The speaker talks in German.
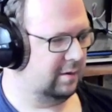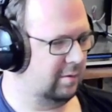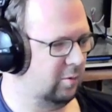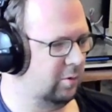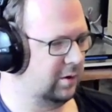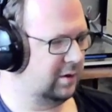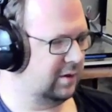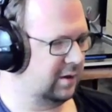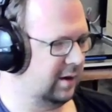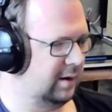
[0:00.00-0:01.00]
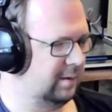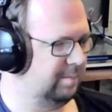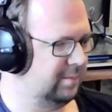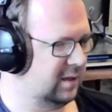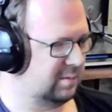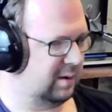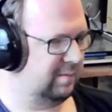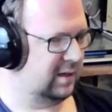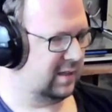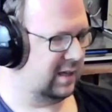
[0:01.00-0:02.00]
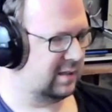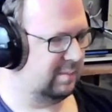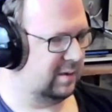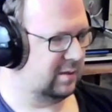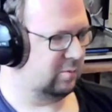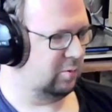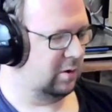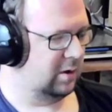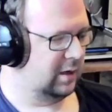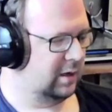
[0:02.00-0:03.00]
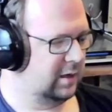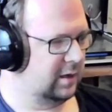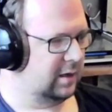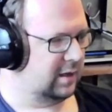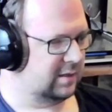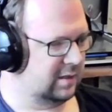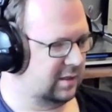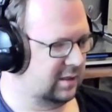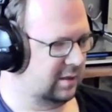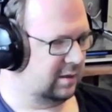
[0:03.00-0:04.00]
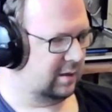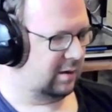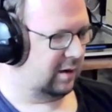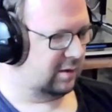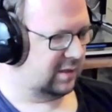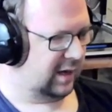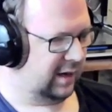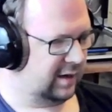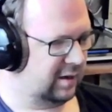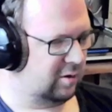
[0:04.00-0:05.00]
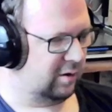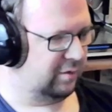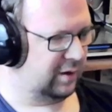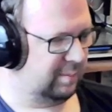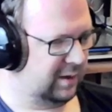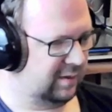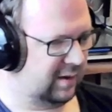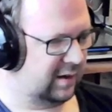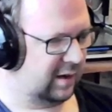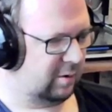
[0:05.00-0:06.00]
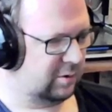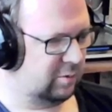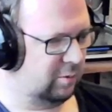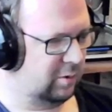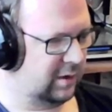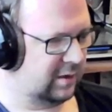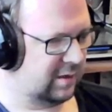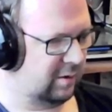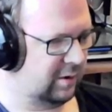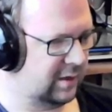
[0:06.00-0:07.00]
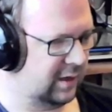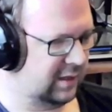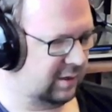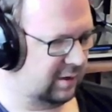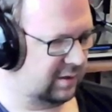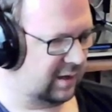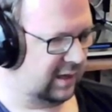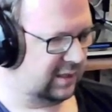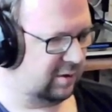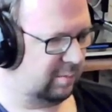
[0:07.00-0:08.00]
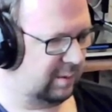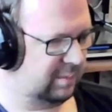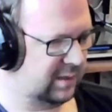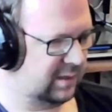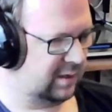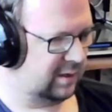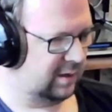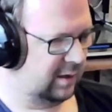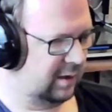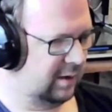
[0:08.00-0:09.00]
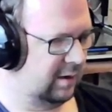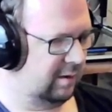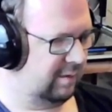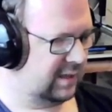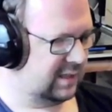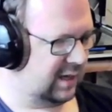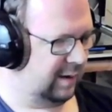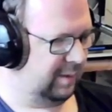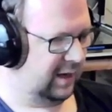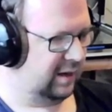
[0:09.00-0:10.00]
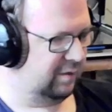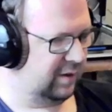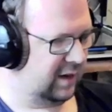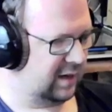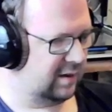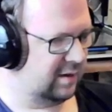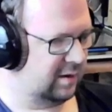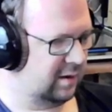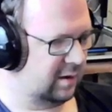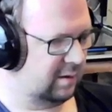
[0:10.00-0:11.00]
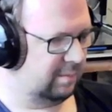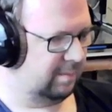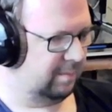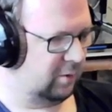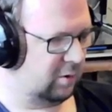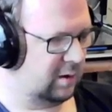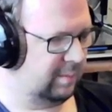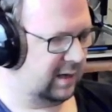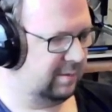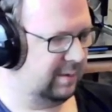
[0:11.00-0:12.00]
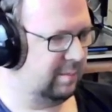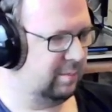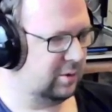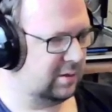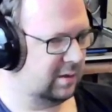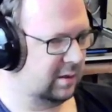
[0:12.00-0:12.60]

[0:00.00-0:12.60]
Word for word: Und äh, das machen wir jetzt erst einmal so, dass ich äh, aus der anderen Config mir die Sachen raushole. Das erläutere ich auch jetzt gleich nochmal ein bisschen, was da im Endeffekt äh, noch gemacht werden muss.